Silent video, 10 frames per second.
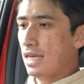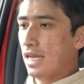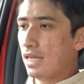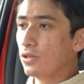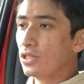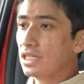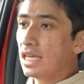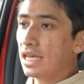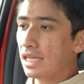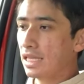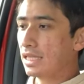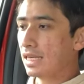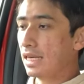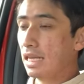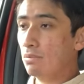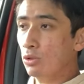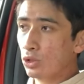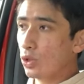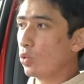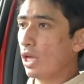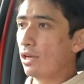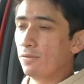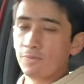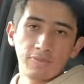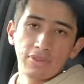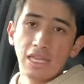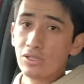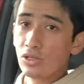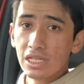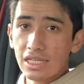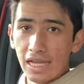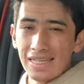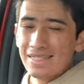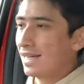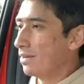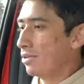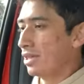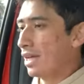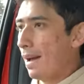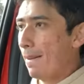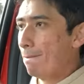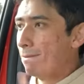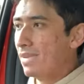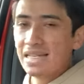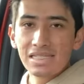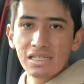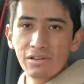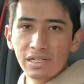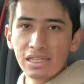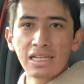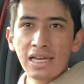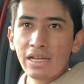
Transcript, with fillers: entonces sí hay que tenerle mucho cuidado eso sí es la camioneta más divertida